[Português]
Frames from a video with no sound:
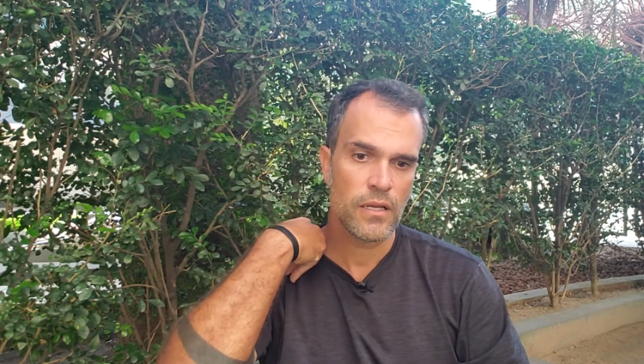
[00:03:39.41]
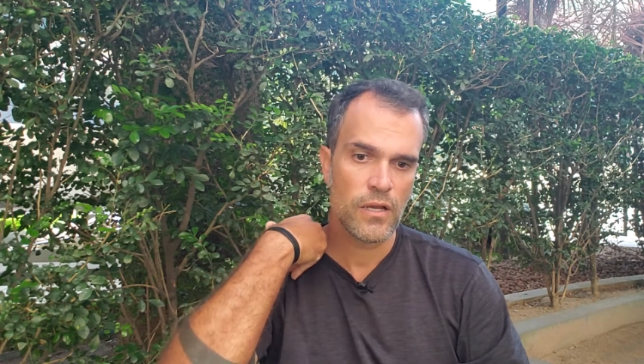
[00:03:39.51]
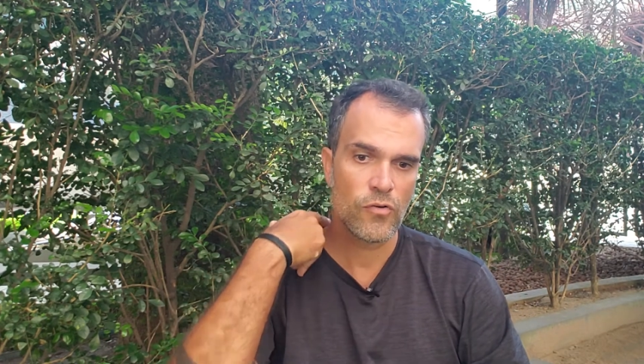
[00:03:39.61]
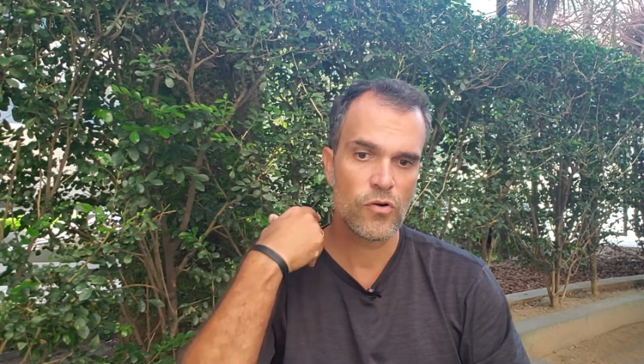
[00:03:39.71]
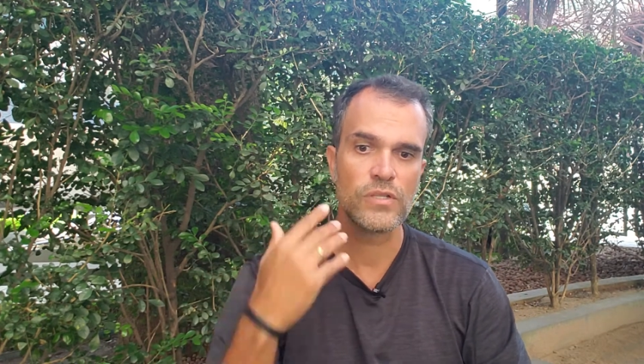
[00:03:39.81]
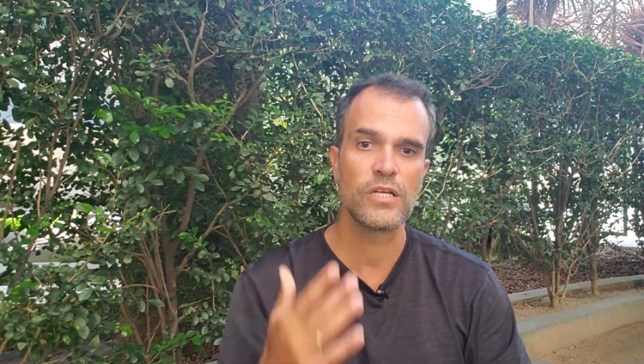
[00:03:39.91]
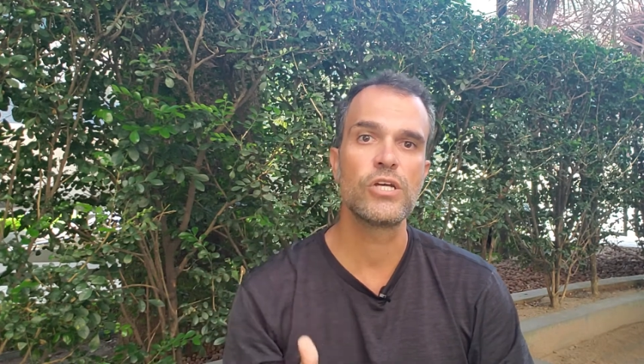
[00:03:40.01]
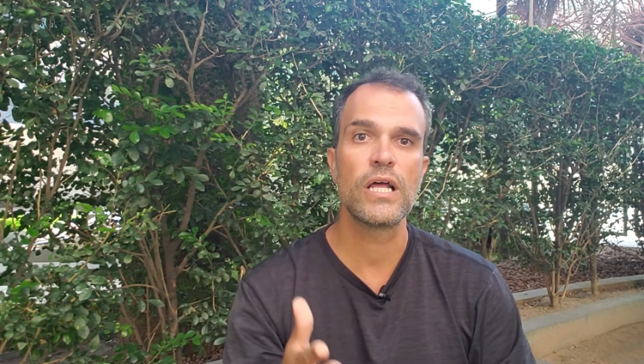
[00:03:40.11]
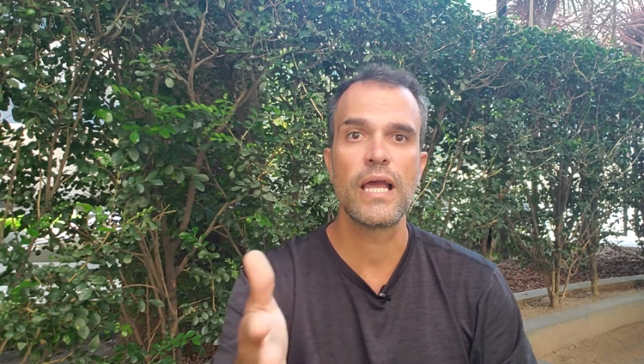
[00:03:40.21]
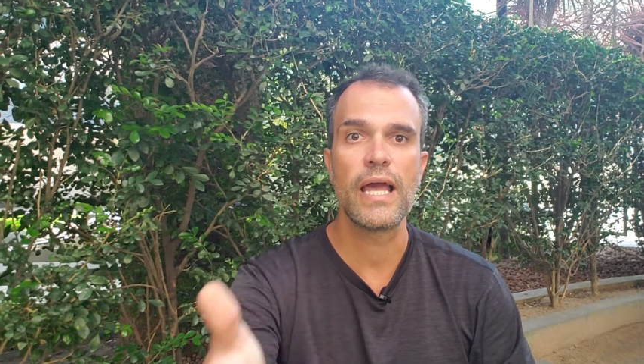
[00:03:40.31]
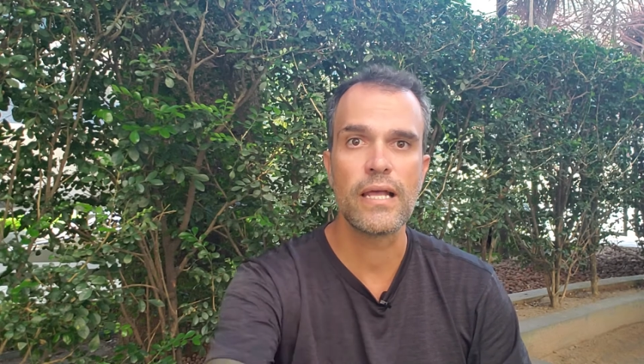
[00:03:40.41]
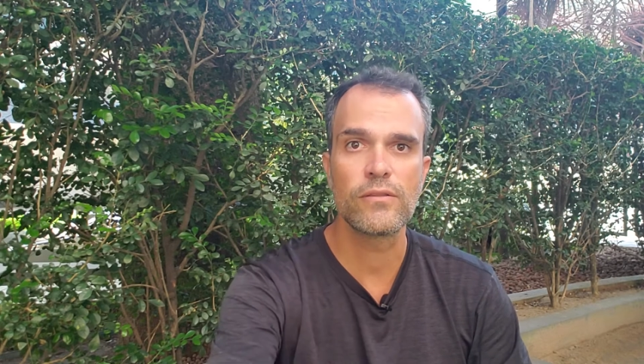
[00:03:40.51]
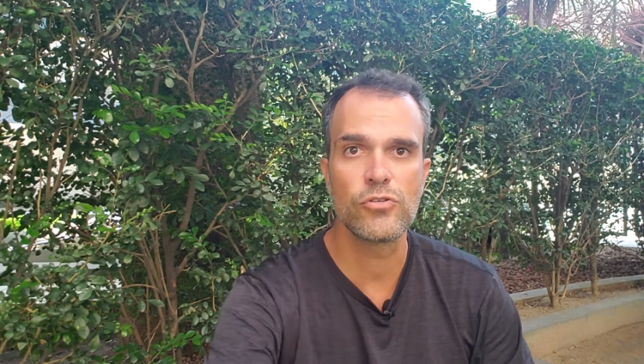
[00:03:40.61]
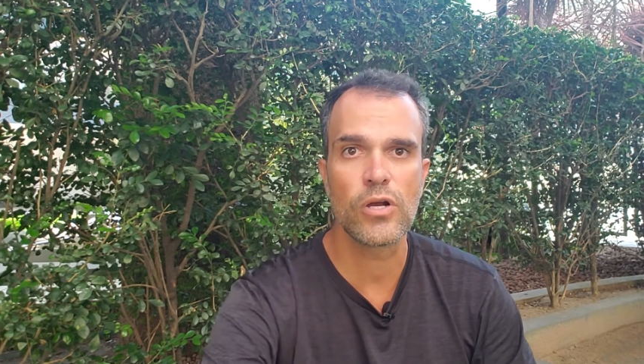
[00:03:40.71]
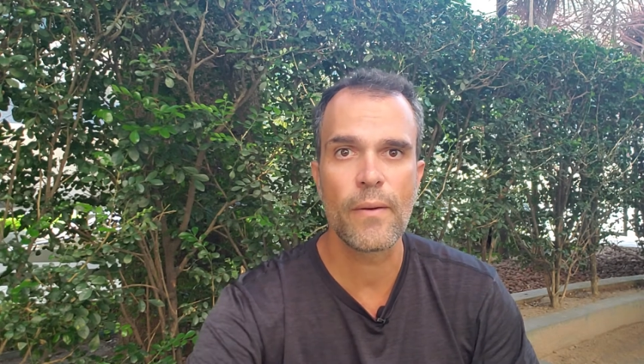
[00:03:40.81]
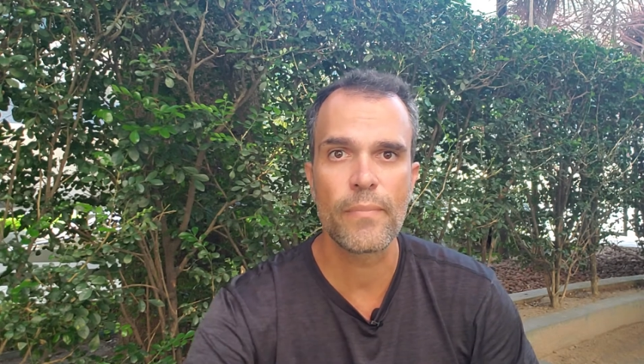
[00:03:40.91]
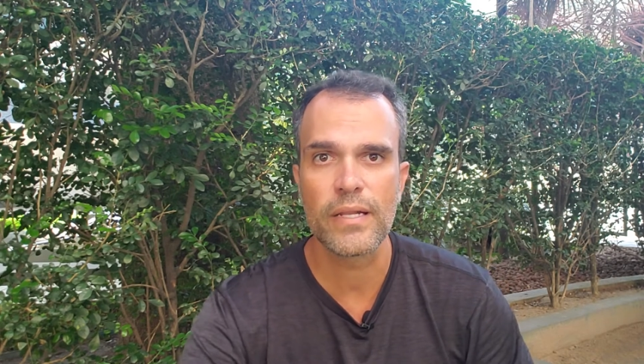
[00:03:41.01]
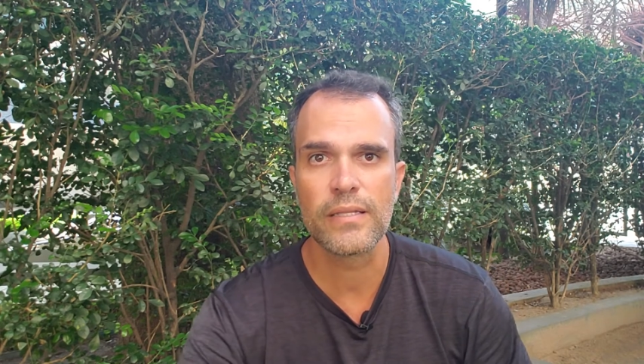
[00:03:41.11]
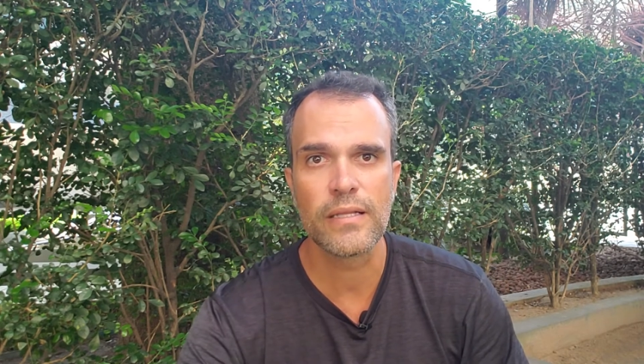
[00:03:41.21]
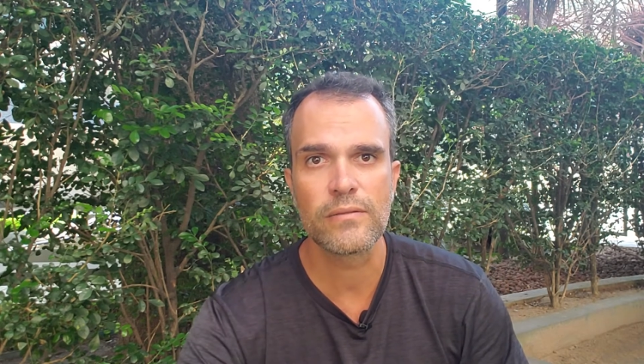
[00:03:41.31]
eu vou deixar ele reto, jogar para
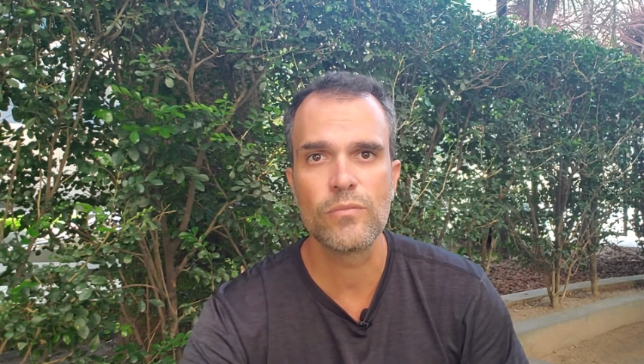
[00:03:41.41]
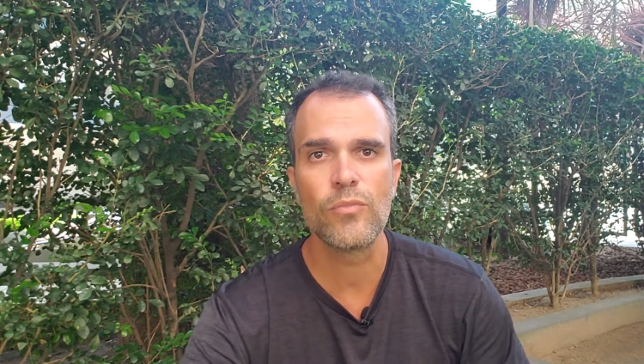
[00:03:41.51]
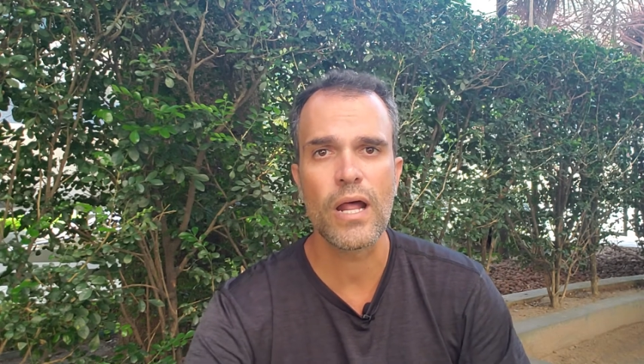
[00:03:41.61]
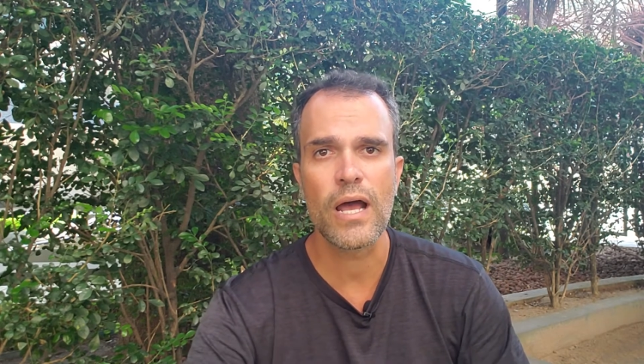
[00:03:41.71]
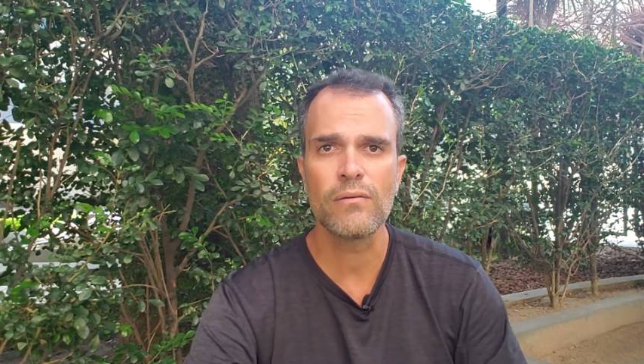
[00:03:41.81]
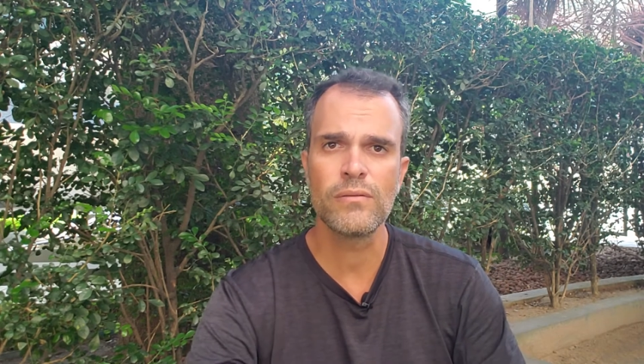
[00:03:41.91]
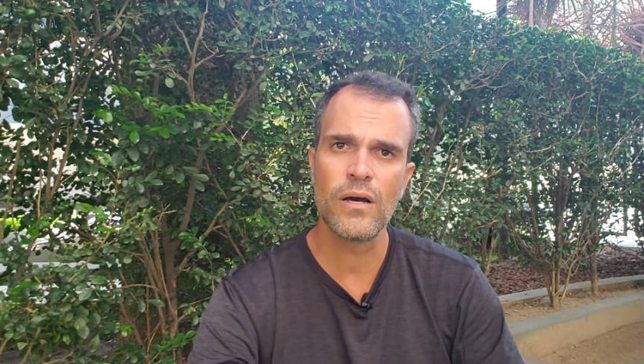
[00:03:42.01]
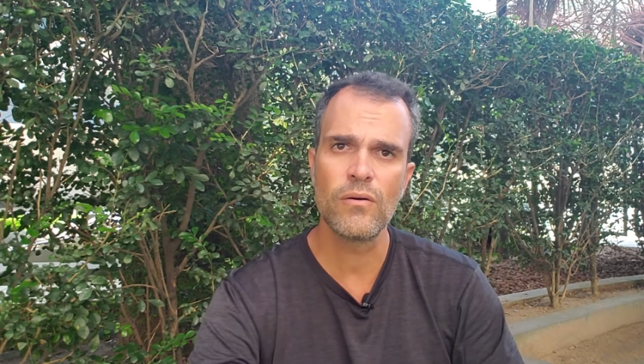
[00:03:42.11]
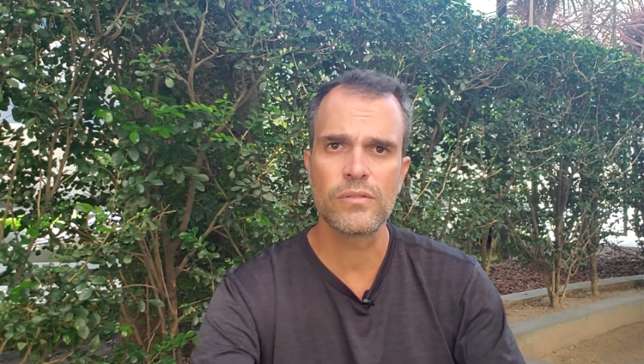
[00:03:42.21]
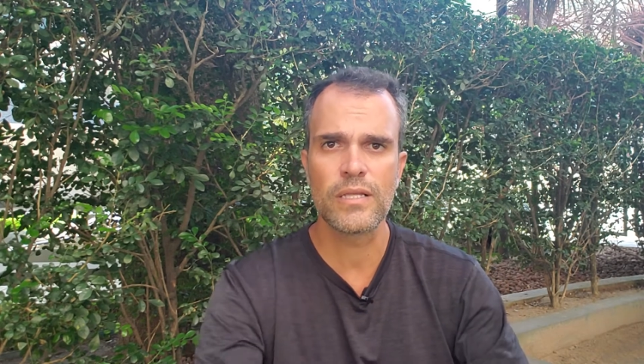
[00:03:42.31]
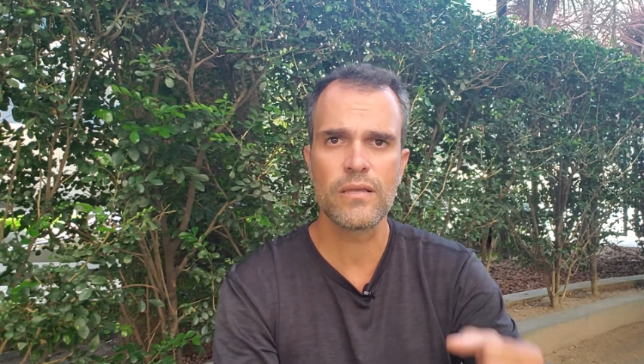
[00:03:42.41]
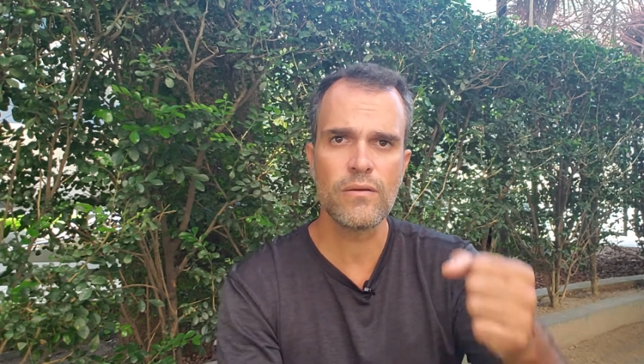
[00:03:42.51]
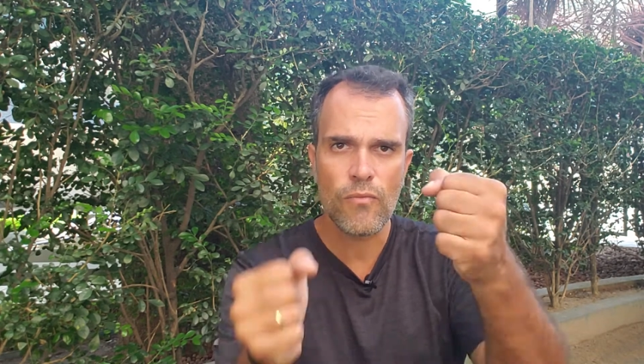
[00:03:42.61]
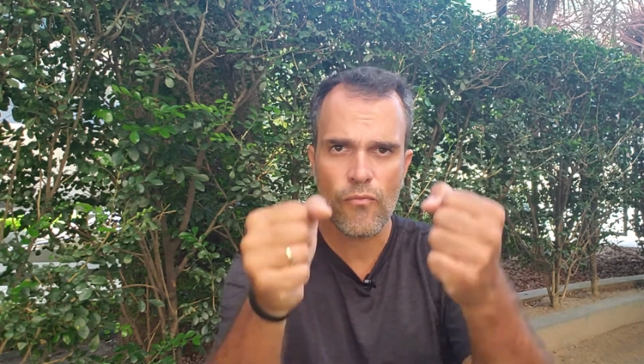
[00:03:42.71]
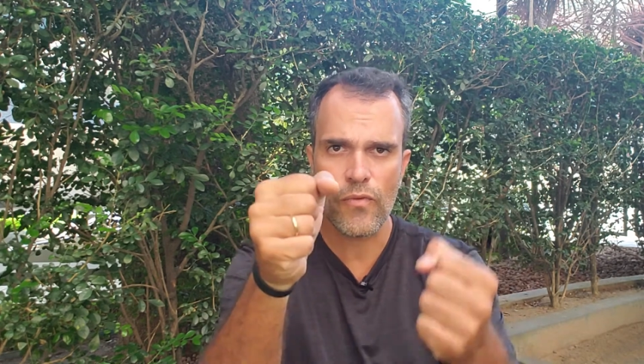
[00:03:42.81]
ele dentro do buraco? Não, eu tenho que